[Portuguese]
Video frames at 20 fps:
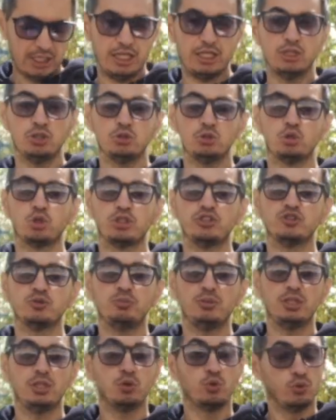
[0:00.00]
em
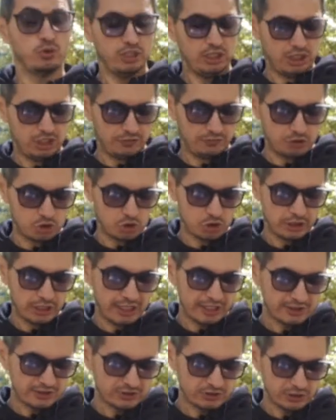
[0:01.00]

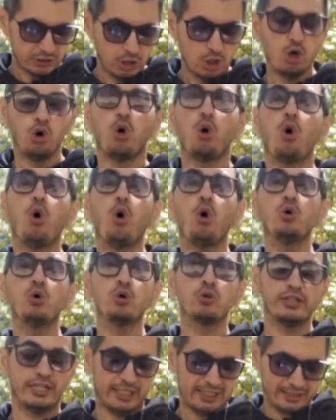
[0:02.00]
2023,
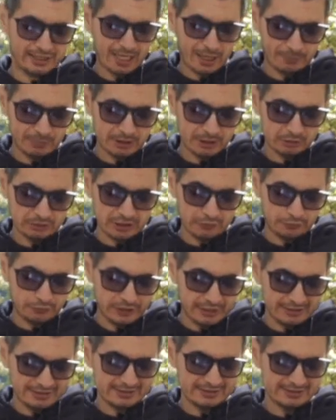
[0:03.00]
ouro na etapa então da
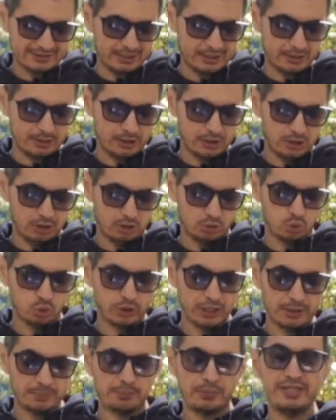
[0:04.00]
França
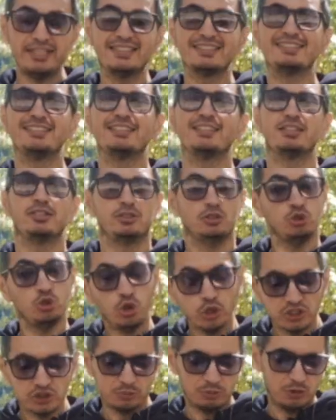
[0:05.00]
do Grand Prix
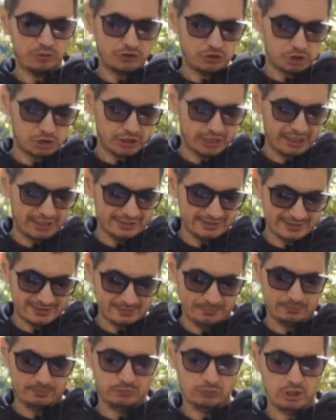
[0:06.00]

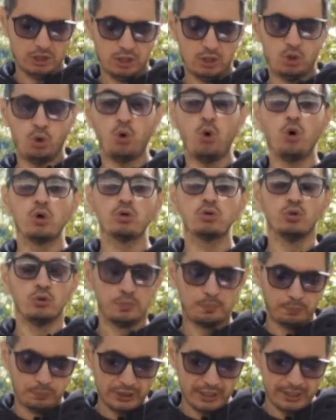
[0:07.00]
2023, ouro
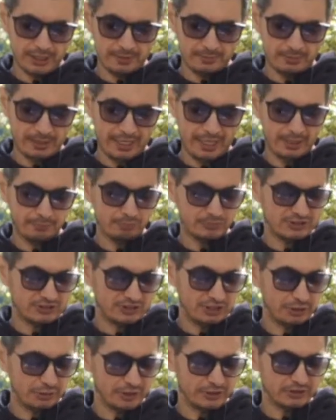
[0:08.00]
no Pan Am
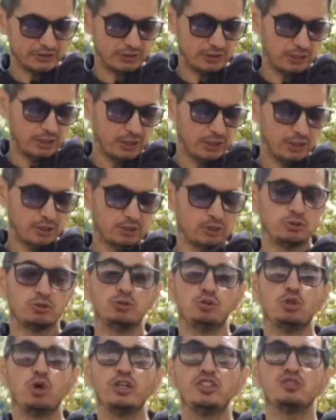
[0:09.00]
Series
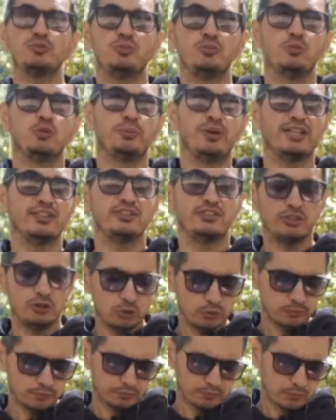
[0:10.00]
2 no
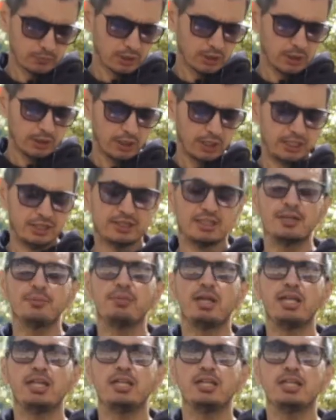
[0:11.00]
Brasil e
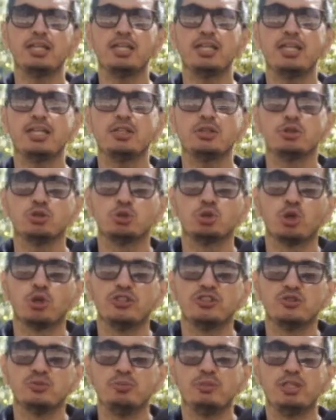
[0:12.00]
também em
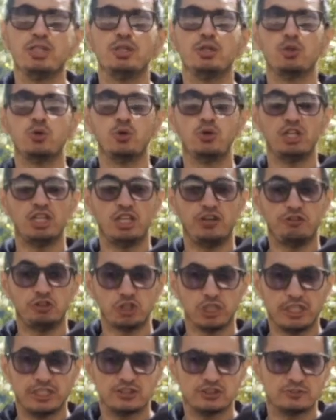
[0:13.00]

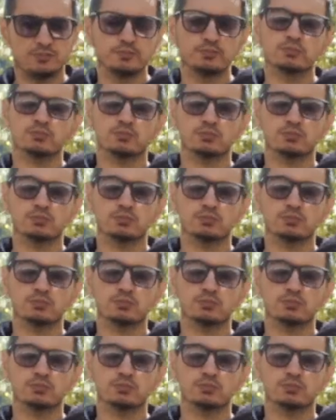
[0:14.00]
2023.